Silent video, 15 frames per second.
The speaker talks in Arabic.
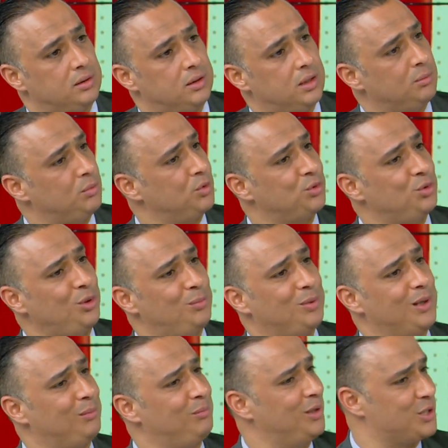الموضوع
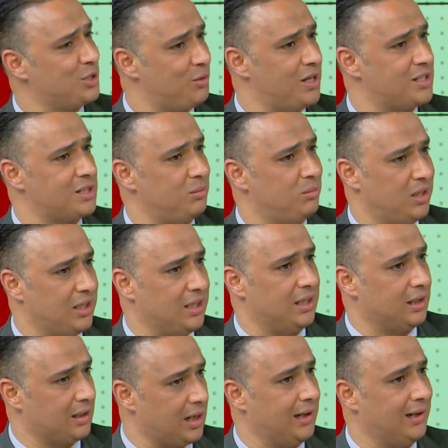بالجوائز الماليه
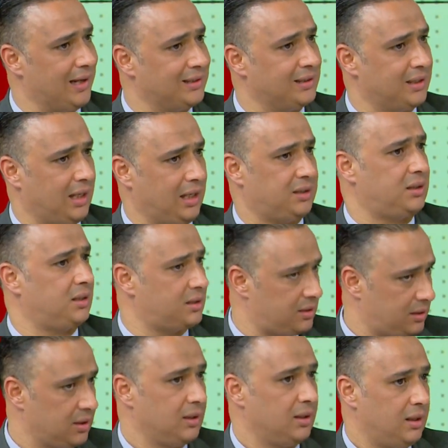اغراء الانديه حتى
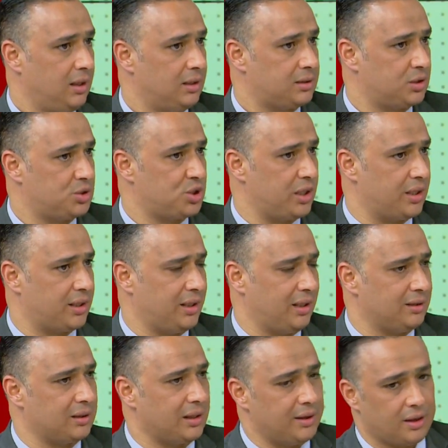حتى تشارك يعني
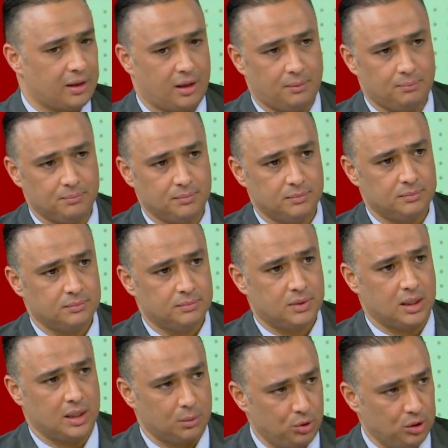طريقه
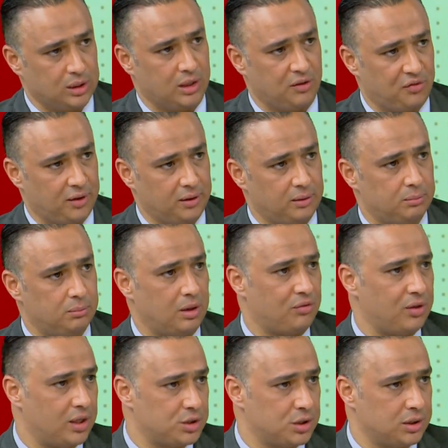غير محترفة ما
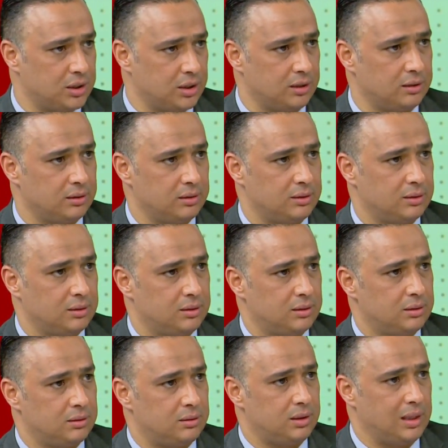في أجندة
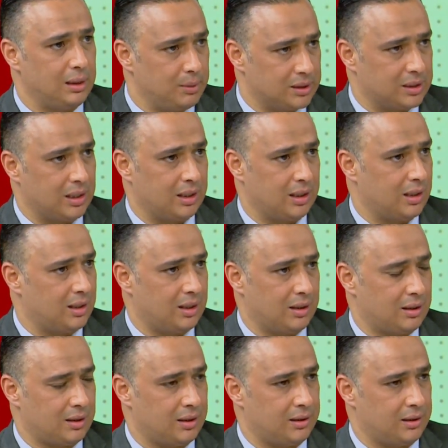إلى متى يا خالد؟